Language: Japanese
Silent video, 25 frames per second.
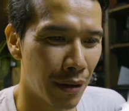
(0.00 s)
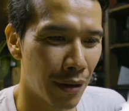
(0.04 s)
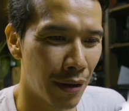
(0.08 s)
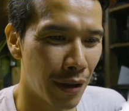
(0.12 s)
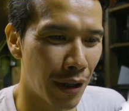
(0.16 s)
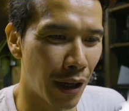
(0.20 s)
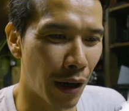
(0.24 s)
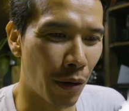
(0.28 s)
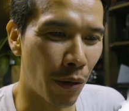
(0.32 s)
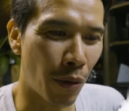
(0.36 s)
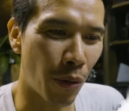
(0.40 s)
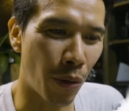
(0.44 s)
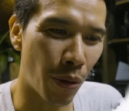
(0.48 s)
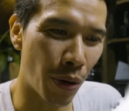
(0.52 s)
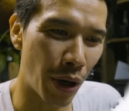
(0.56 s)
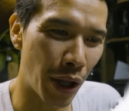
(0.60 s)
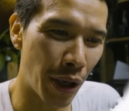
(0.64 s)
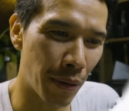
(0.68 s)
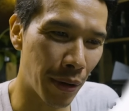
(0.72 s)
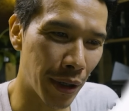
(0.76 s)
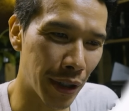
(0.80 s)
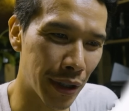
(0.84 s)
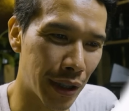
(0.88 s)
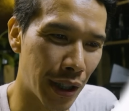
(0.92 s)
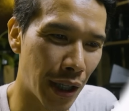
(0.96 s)
いや、こ
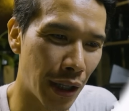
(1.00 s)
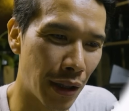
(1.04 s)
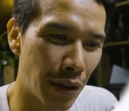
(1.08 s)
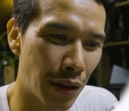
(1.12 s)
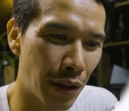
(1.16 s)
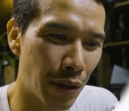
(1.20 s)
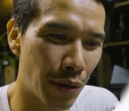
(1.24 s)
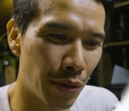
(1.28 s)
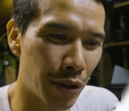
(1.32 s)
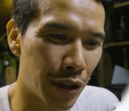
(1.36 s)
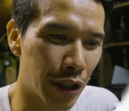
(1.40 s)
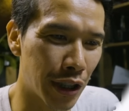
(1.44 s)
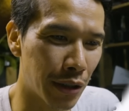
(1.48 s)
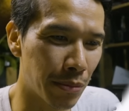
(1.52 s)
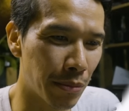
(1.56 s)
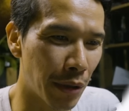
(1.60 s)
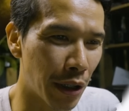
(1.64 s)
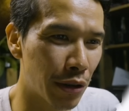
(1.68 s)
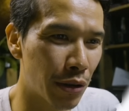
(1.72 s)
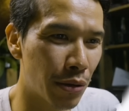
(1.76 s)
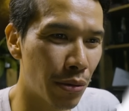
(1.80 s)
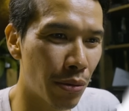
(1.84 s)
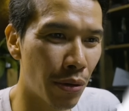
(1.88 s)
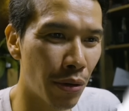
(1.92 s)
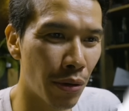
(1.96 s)
れはセットにしま
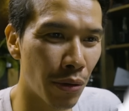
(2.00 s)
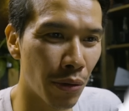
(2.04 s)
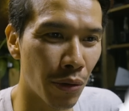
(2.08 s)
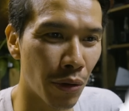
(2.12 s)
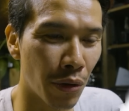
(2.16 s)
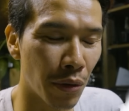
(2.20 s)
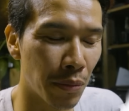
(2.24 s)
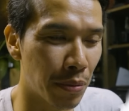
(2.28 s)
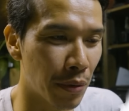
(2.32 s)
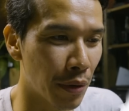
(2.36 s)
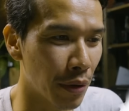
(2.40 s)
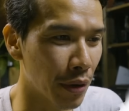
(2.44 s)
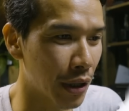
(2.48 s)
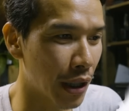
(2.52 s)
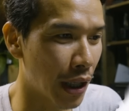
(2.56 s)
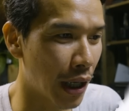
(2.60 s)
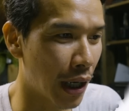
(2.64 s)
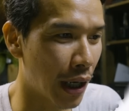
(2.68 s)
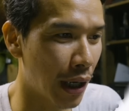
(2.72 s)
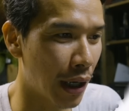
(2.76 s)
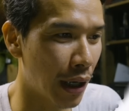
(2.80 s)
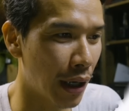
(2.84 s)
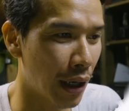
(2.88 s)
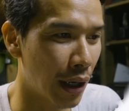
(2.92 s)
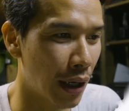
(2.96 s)
しょうよ、GoPro さ
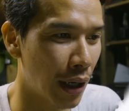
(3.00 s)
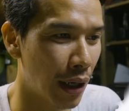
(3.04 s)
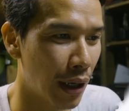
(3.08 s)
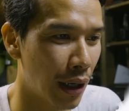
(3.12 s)
ん。